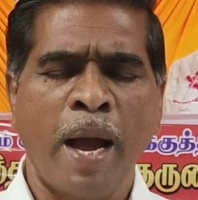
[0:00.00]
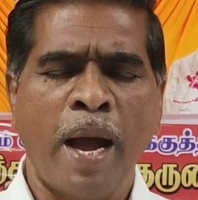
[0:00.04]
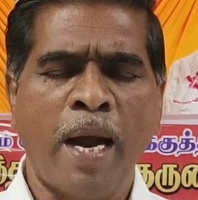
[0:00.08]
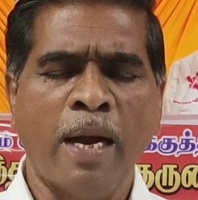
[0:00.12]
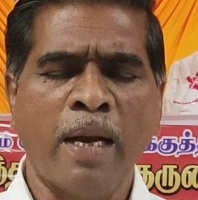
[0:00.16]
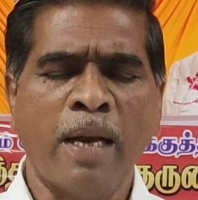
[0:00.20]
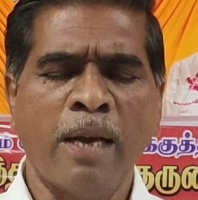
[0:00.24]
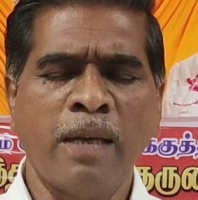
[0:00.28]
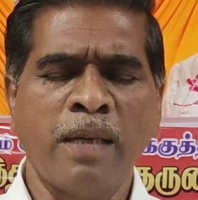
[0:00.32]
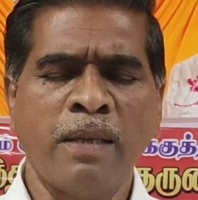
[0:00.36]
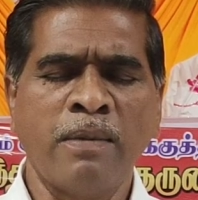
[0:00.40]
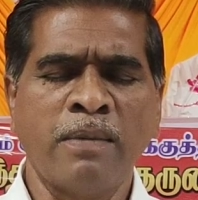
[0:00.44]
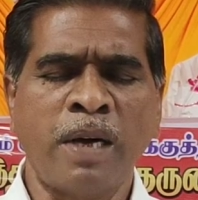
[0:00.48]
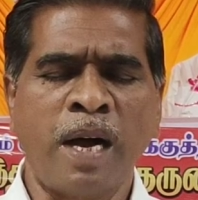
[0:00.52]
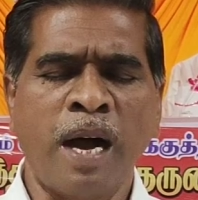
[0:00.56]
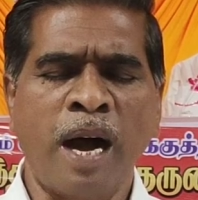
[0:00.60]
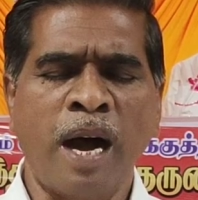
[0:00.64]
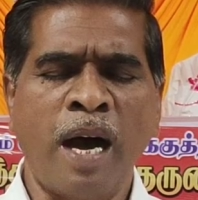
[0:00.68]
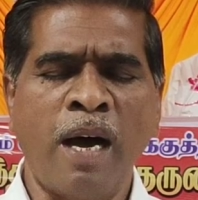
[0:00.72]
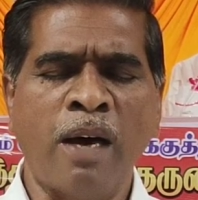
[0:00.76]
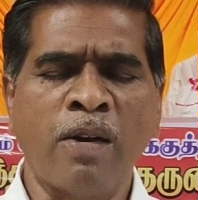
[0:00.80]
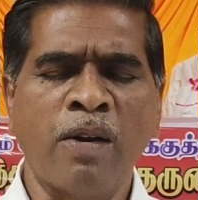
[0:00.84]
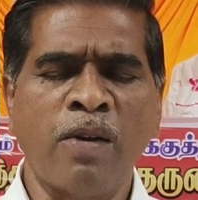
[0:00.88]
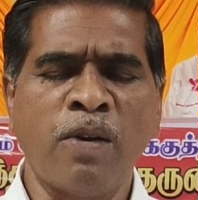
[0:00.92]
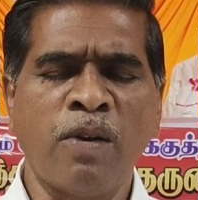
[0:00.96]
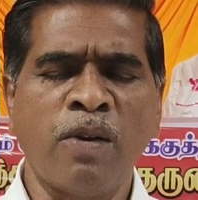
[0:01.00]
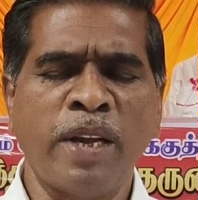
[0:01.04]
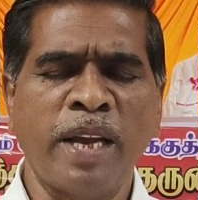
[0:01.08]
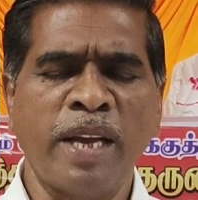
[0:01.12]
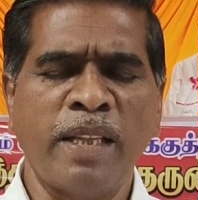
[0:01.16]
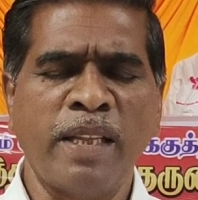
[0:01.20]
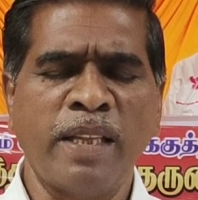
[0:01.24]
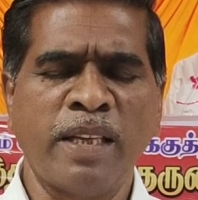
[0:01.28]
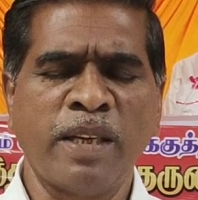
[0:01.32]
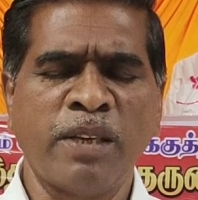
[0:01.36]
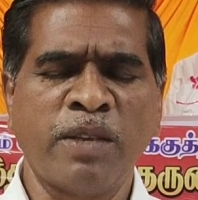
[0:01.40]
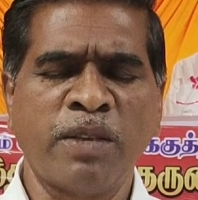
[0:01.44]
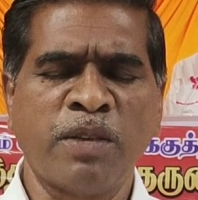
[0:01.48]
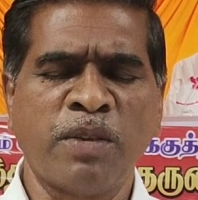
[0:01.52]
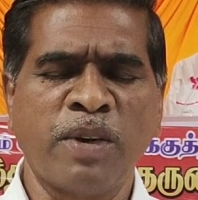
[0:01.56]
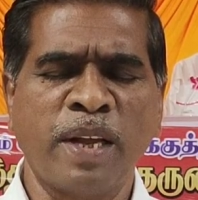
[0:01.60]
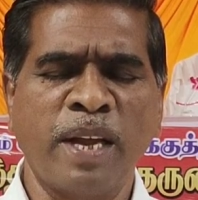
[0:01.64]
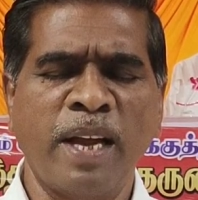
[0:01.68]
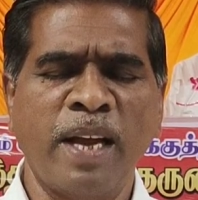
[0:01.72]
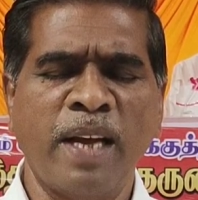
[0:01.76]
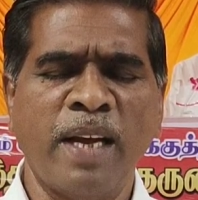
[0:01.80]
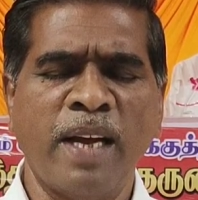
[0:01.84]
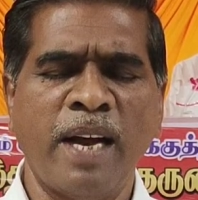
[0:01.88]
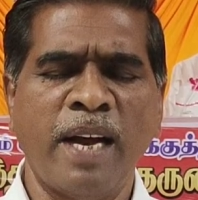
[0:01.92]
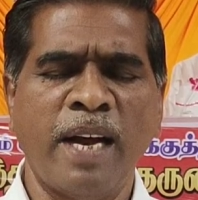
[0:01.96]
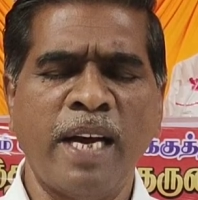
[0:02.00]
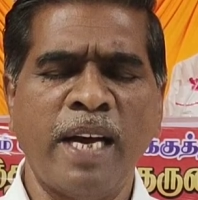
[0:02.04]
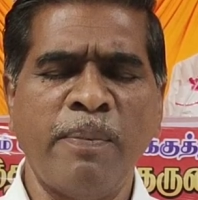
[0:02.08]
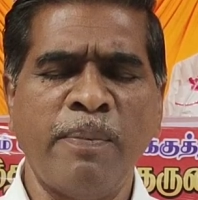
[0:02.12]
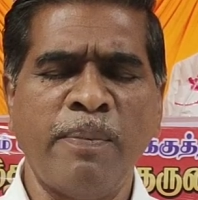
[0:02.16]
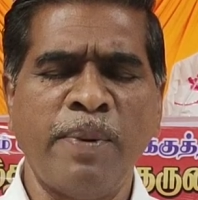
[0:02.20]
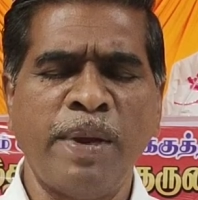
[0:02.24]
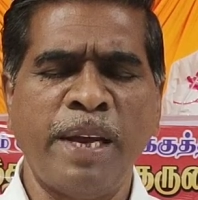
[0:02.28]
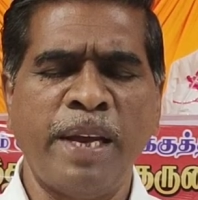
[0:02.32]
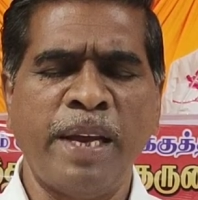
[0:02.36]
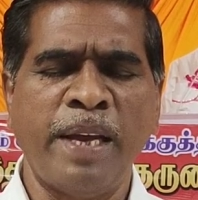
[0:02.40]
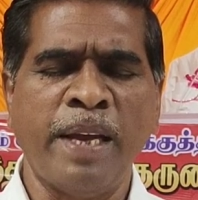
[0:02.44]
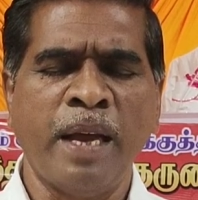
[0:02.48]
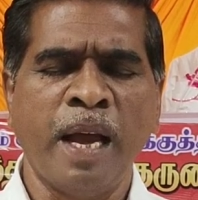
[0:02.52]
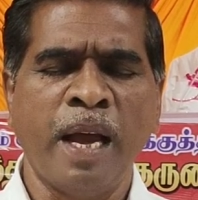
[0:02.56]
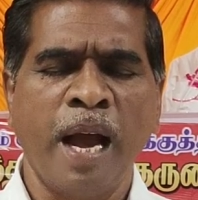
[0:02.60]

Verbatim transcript: ஆனாலும் ஆரோனை அதுக்கு துணையாக அனுப்பி